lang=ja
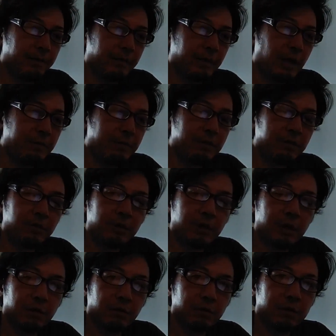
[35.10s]
貯め
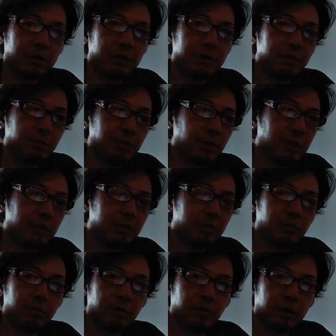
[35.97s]
続ける、積み立て
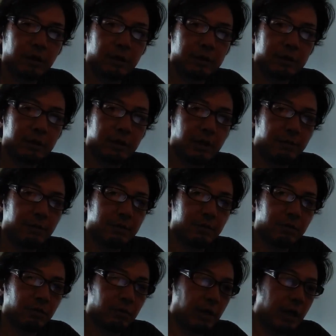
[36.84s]
するという形になりま
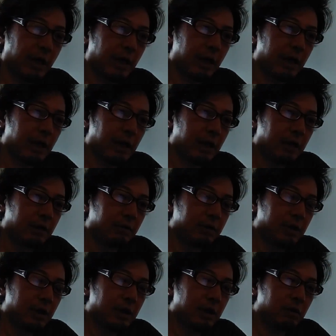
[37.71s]
すので、え
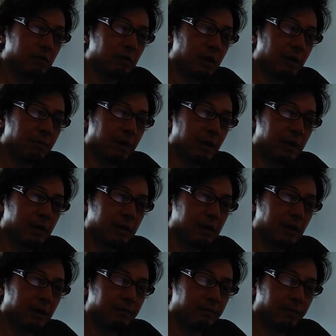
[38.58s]
と税金とかはまあ一
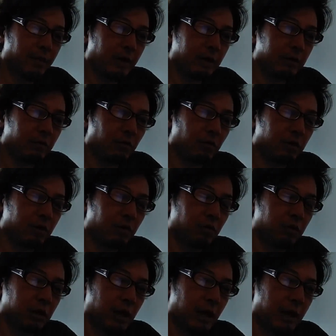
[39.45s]
旦あの置い
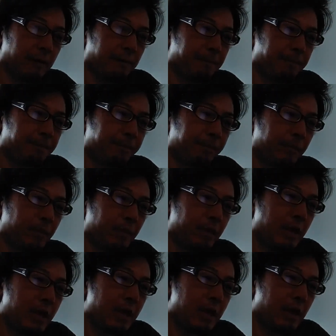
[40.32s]
ておいて、
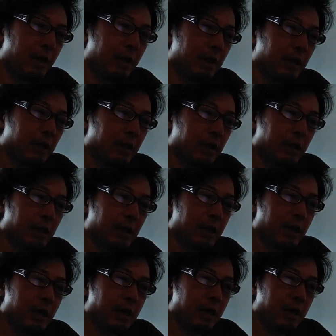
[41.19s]
で
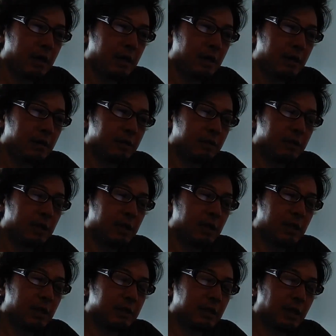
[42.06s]
えー、月
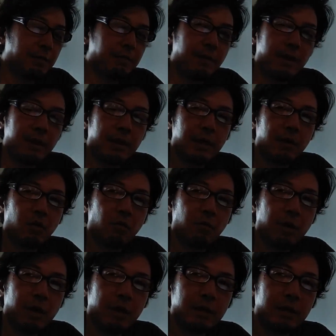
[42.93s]
3万円から
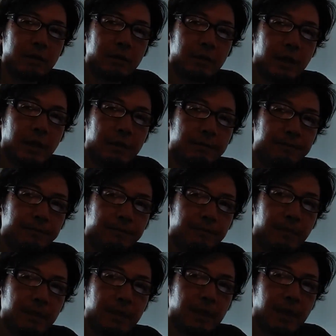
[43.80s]
5万円ですね、
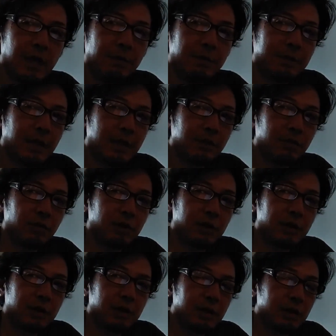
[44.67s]
まあ、できれば最初
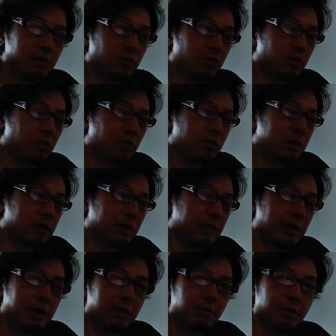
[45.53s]
に初期投
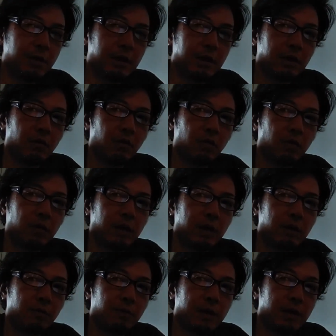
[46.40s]
資100万から
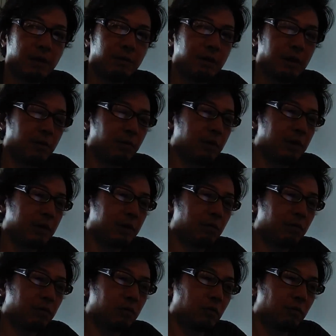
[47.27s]
500万円ぐらいを入れ
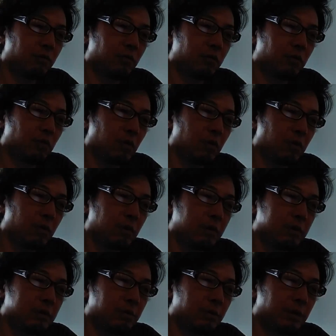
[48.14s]
ておくと、もっと
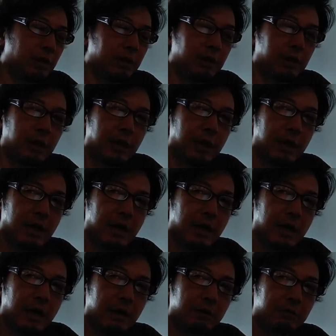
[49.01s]
積み立てが
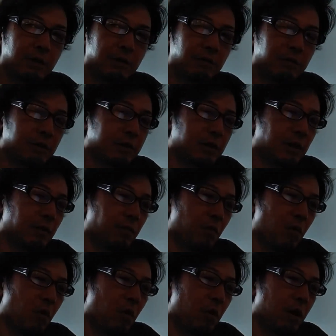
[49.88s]
早くなるんですけれ
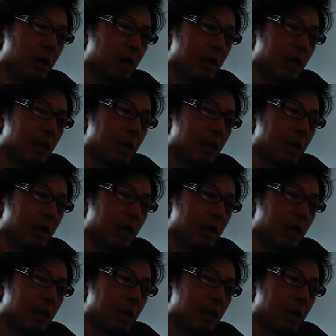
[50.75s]
ども、